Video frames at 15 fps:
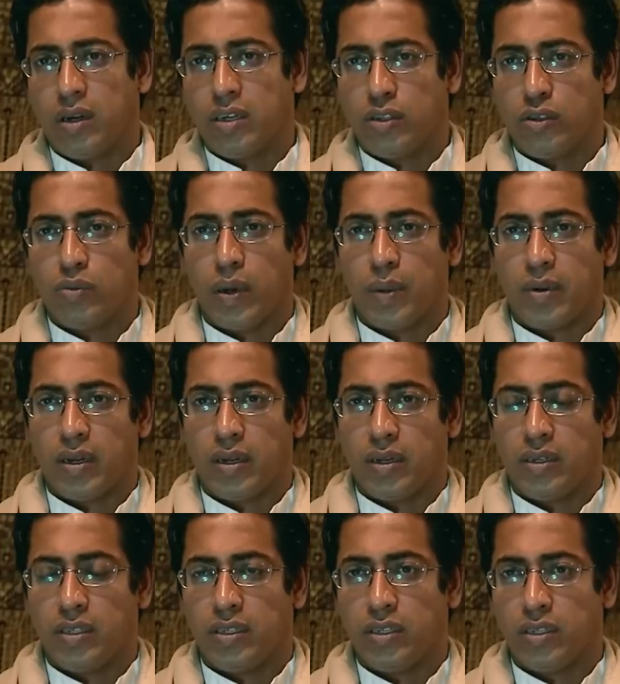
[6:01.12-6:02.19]
কিছু ব্যাপারে
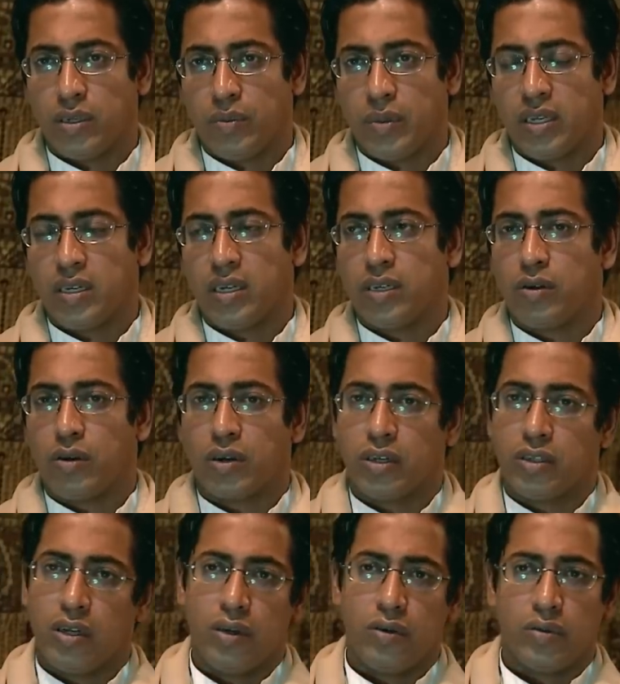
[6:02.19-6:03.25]
ডিসিশন মেকিংয়ে দরকার
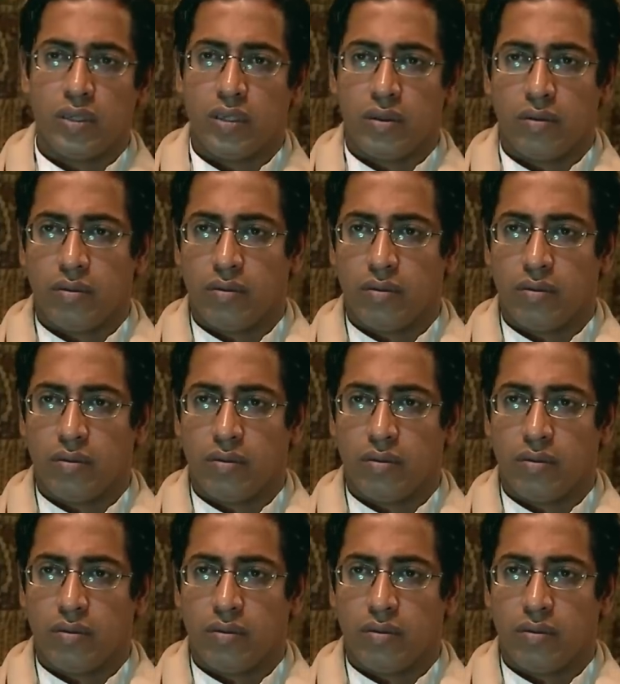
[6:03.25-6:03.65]
ছিলেন উনি